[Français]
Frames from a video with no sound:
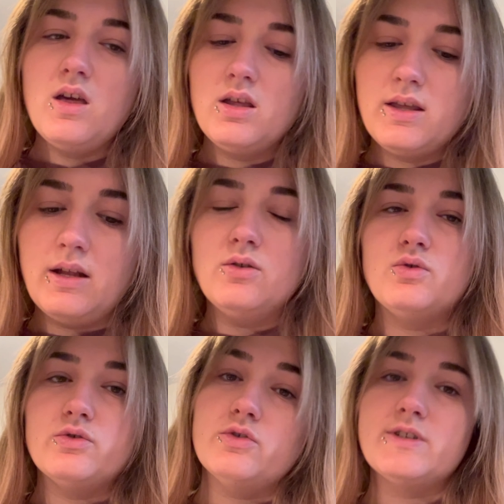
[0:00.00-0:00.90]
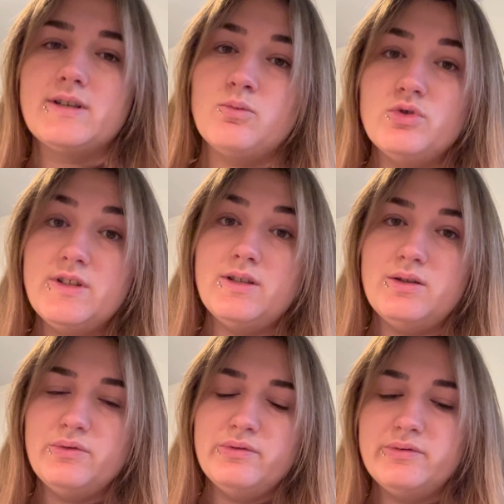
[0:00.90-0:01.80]
Quelques anciens
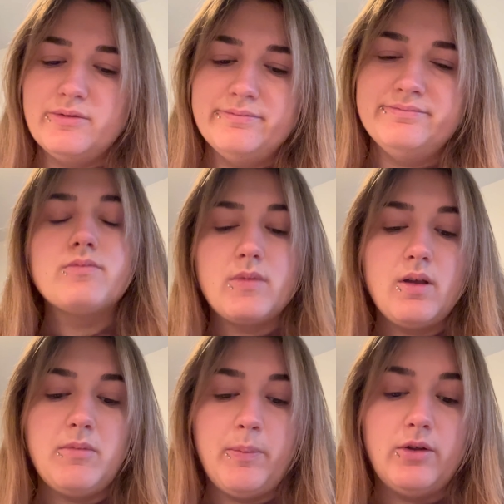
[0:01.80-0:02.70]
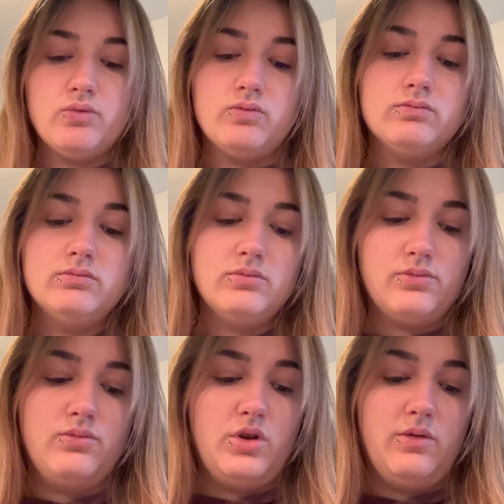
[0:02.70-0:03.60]
motifs, mais pas tout.
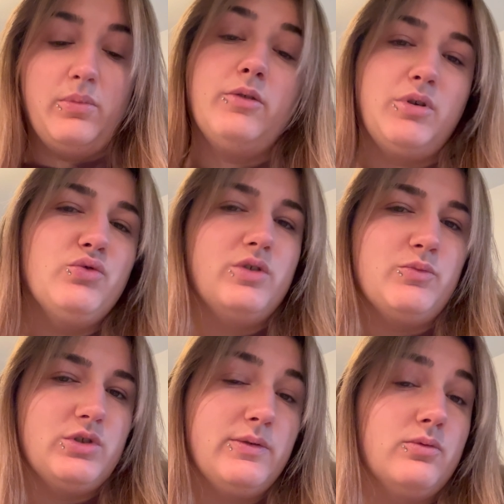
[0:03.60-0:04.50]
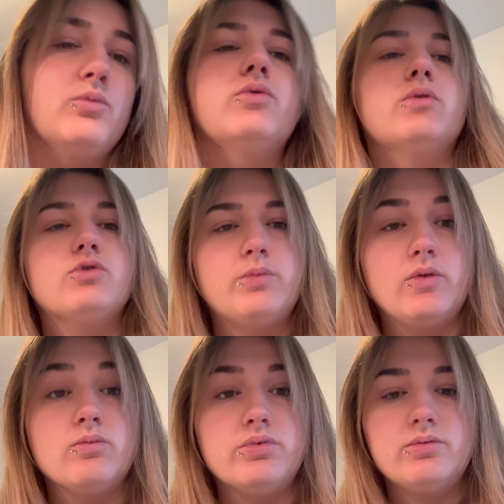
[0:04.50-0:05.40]
Mais pas, tous les motifs non plus, hein. je sais pas
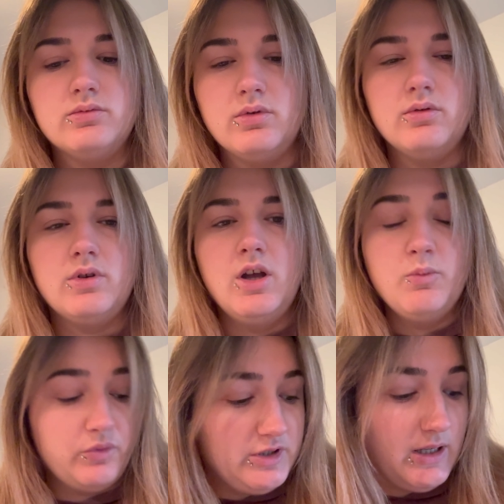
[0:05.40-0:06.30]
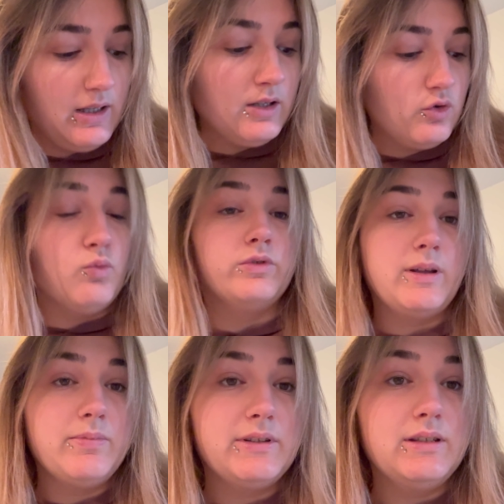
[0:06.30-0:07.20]
non plus... Pour dire rien que mon
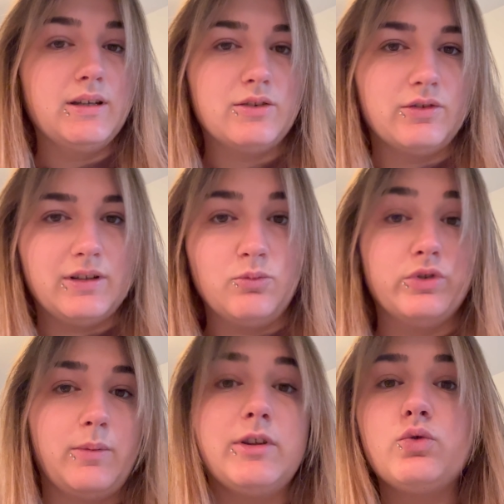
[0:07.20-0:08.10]
tapis, attendez, mon tapis de